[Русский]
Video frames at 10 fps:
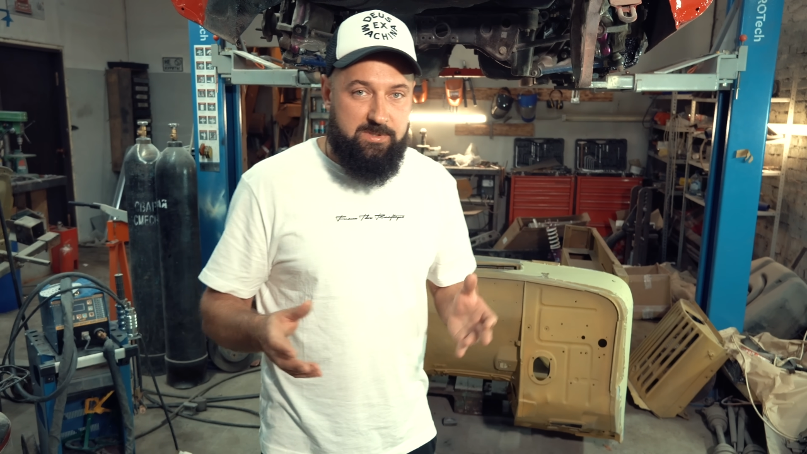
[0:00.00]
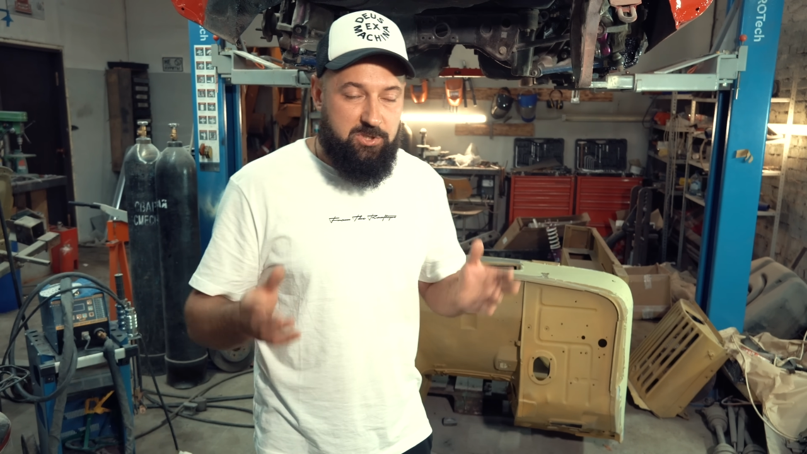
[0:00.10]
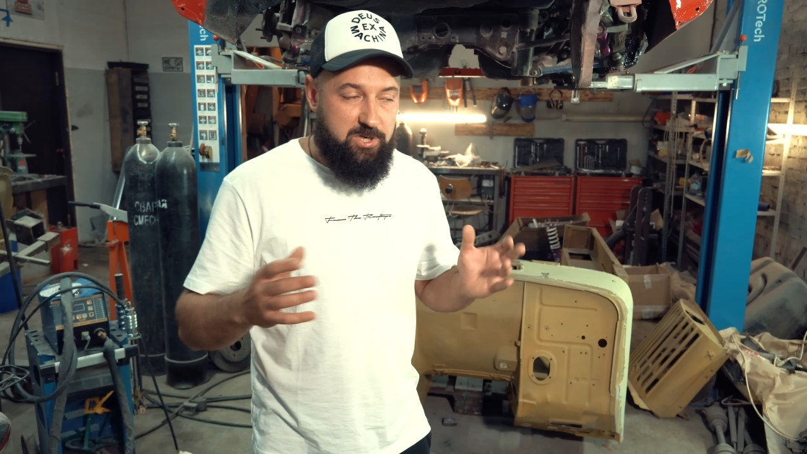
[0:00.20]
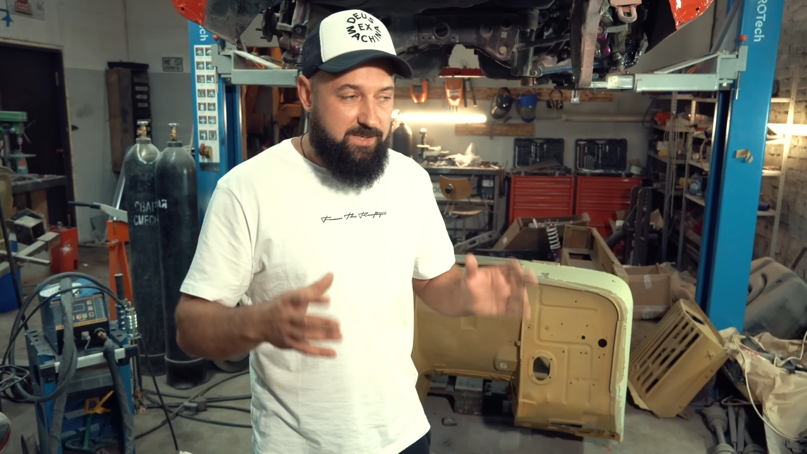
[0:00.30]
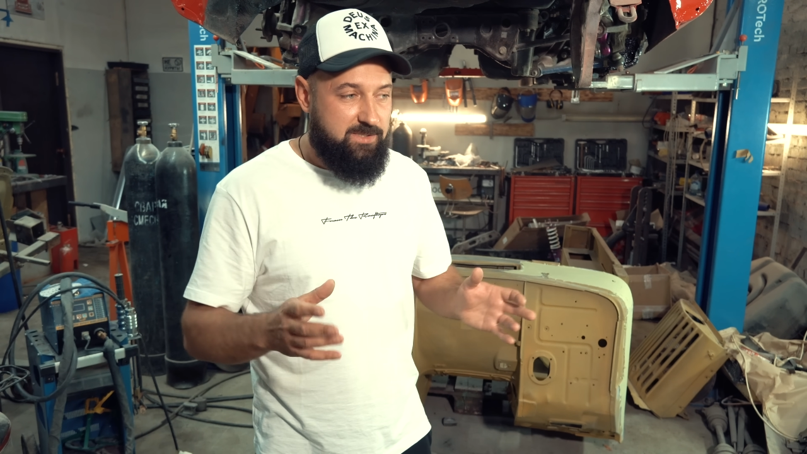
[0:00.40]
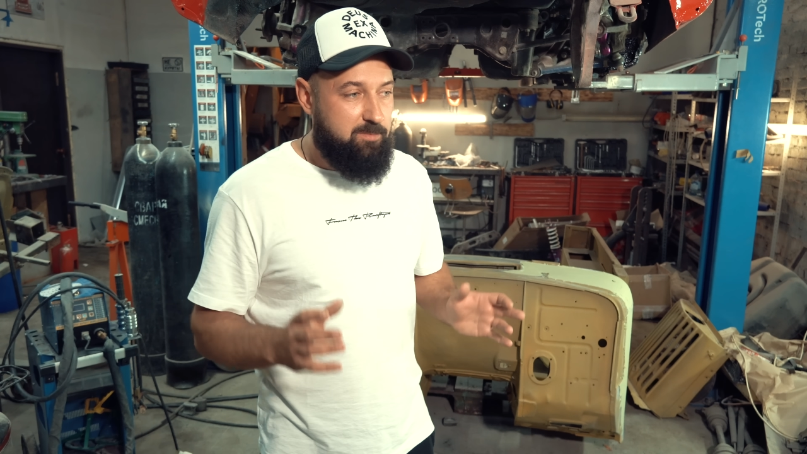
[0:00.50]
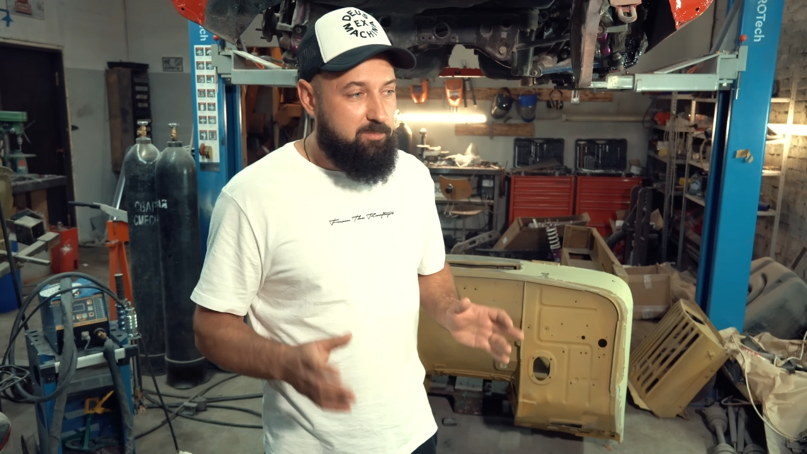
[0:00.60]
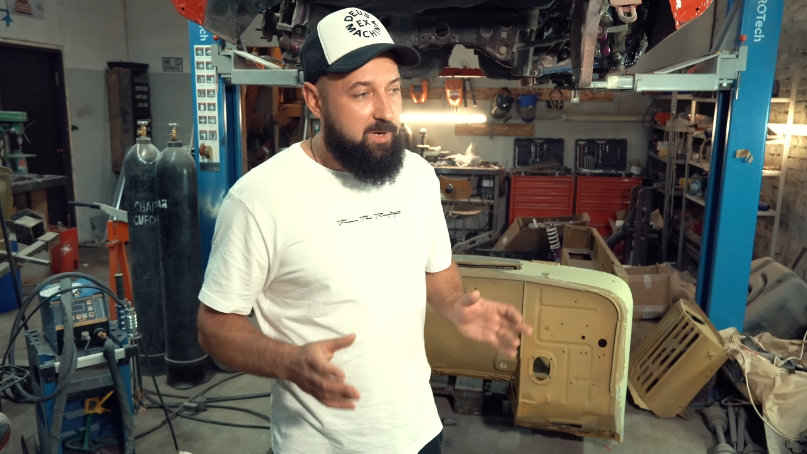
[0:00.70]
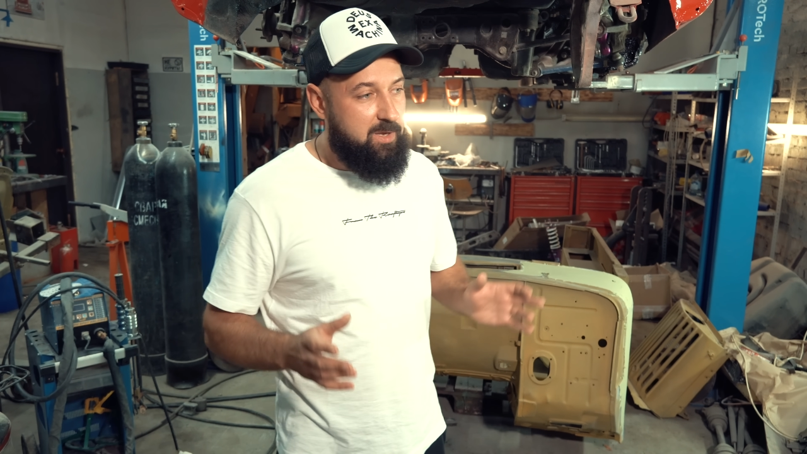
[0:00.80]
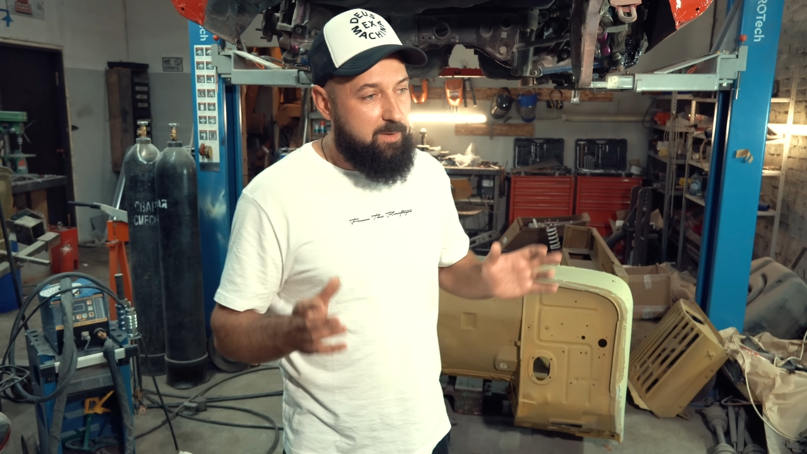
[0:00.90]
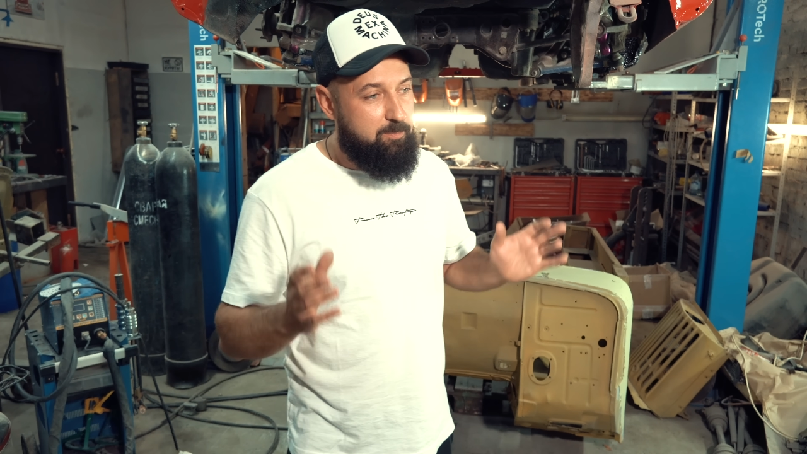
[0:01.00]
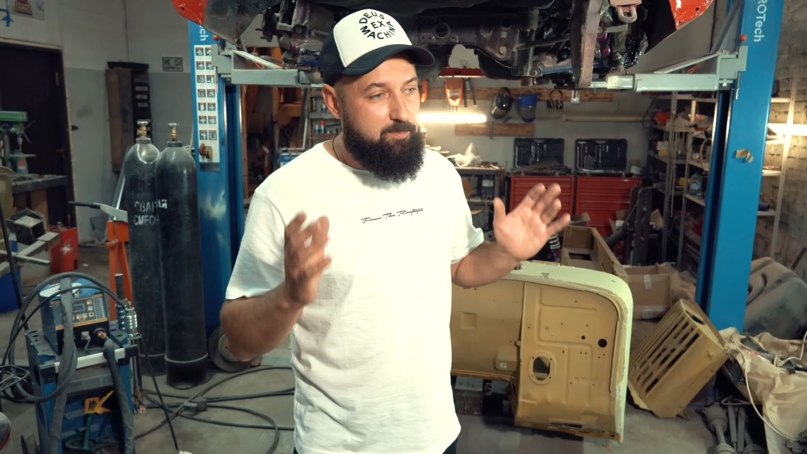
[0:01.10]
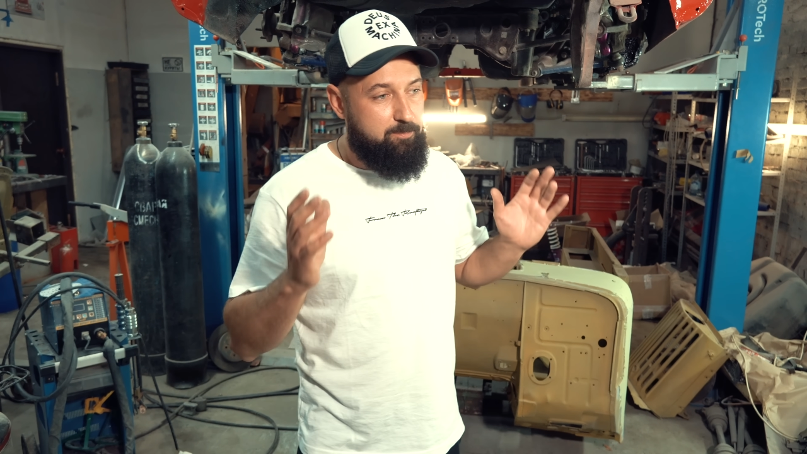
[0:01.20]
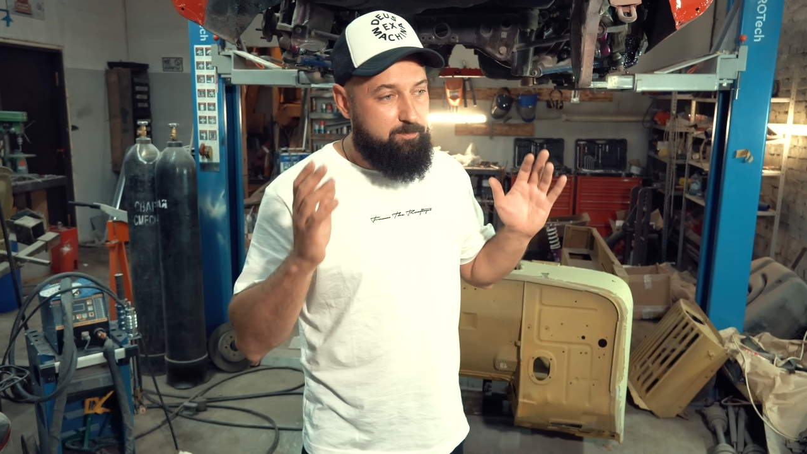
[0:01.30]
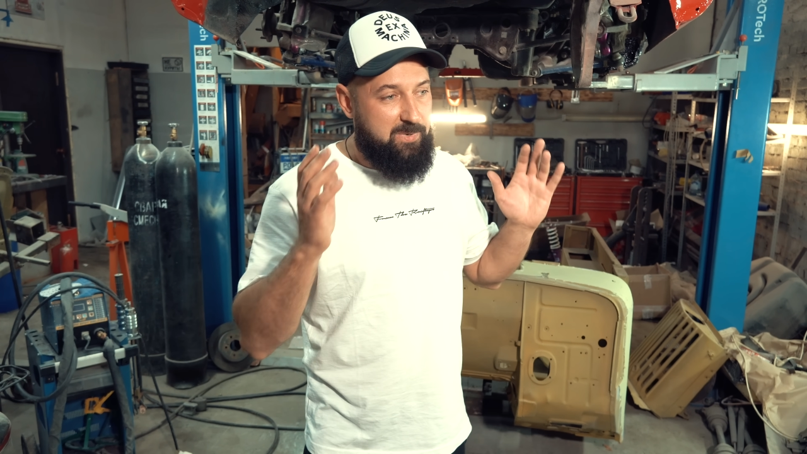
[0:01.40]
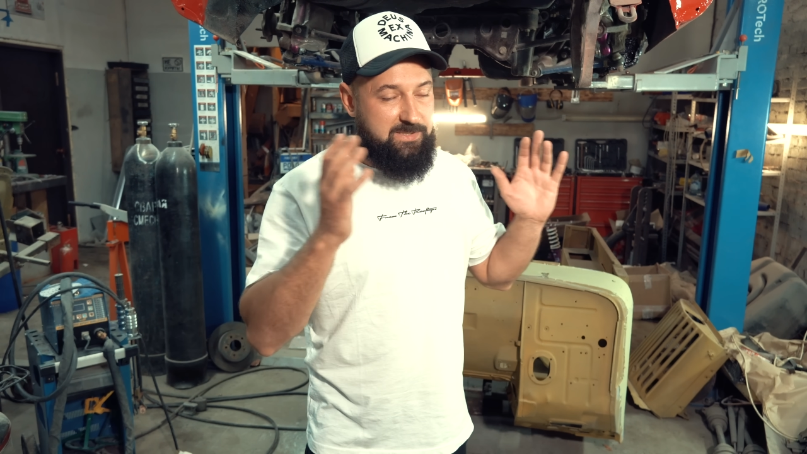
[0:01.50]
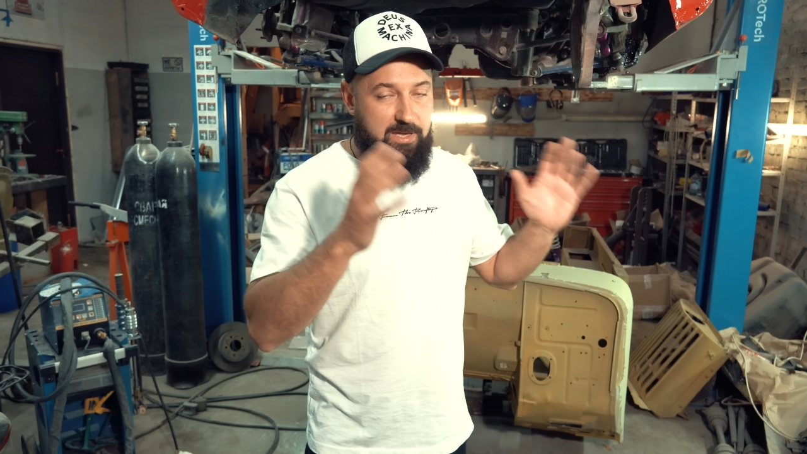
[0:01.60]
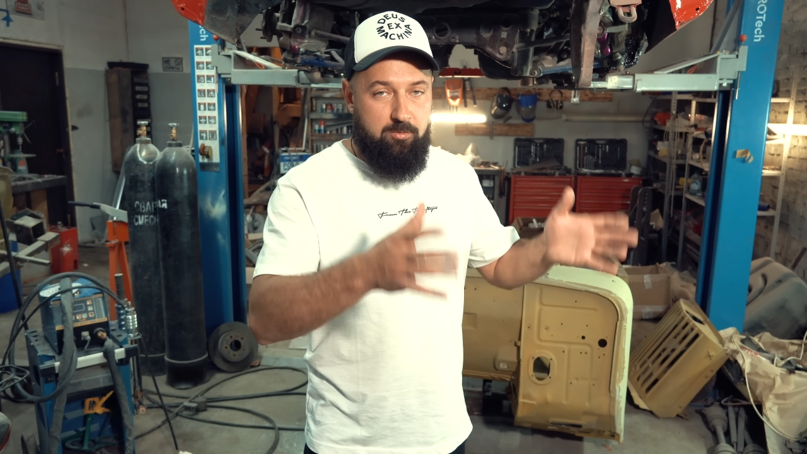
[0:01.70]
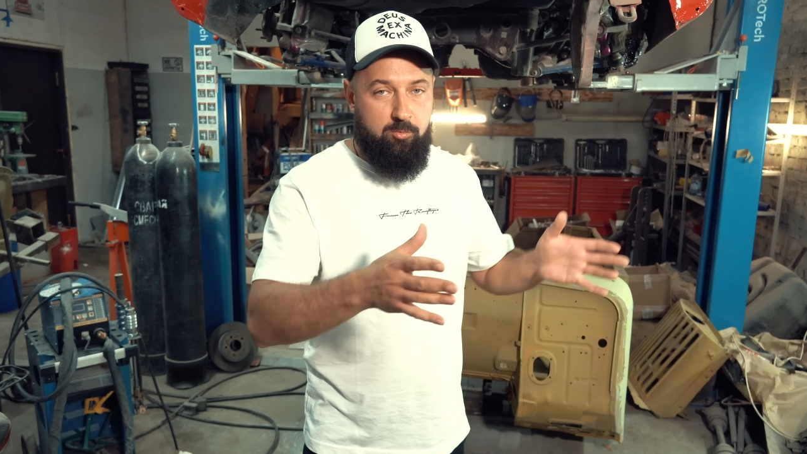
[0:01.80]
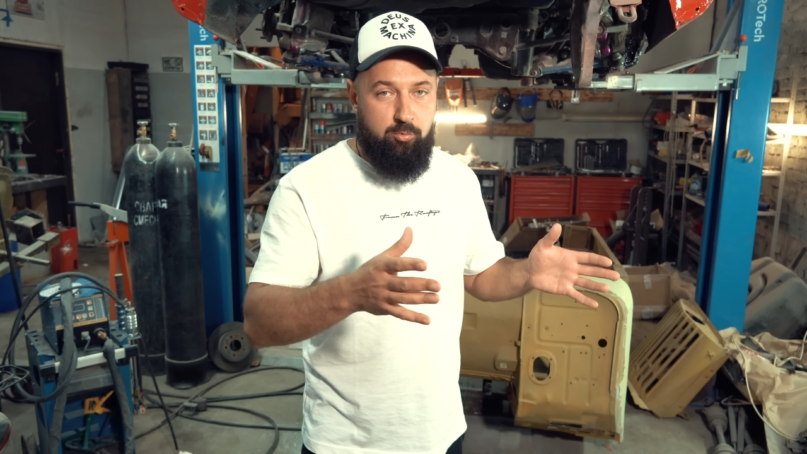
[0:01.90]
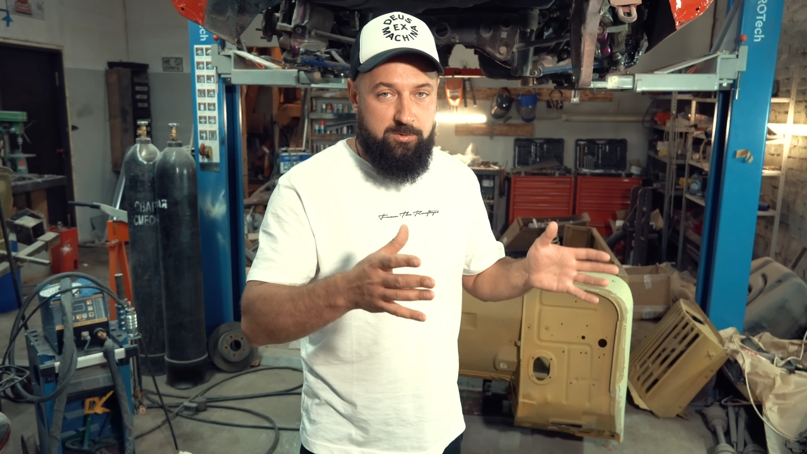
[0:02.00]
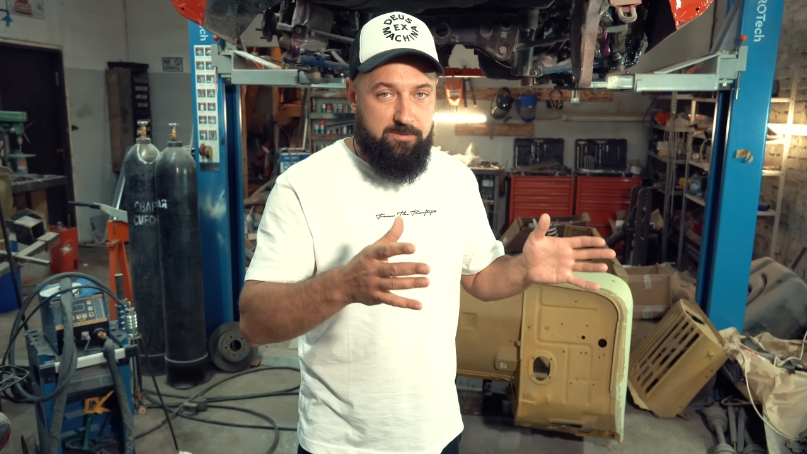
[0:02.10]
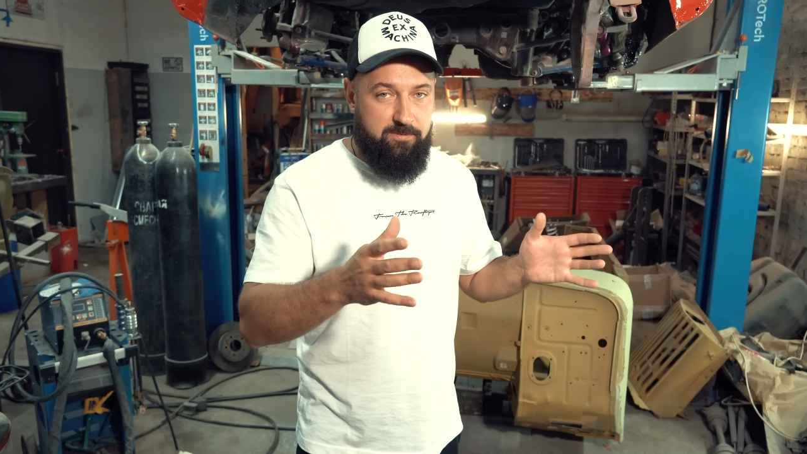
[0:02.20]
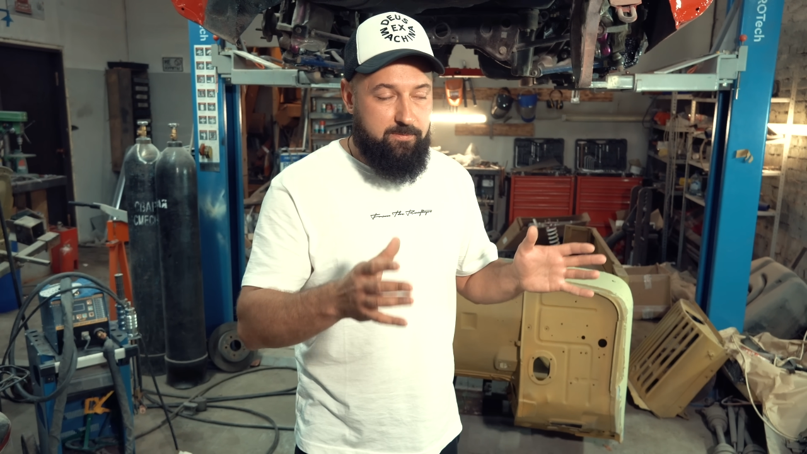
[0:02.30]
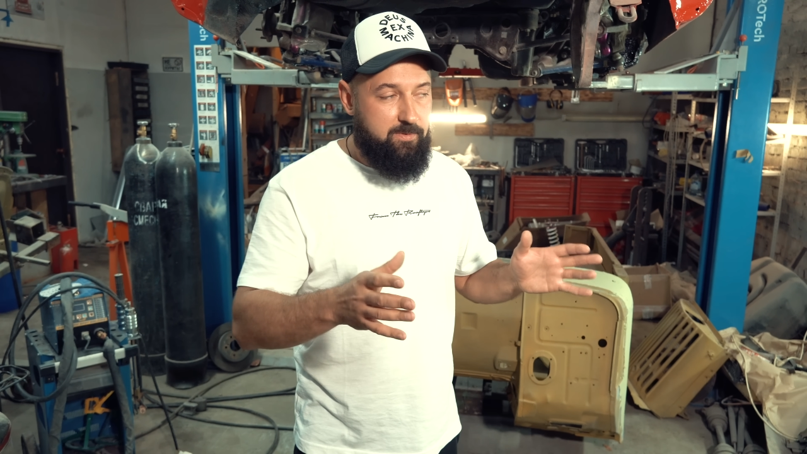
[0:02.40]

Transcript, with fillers: Сейчас мы поставим кузов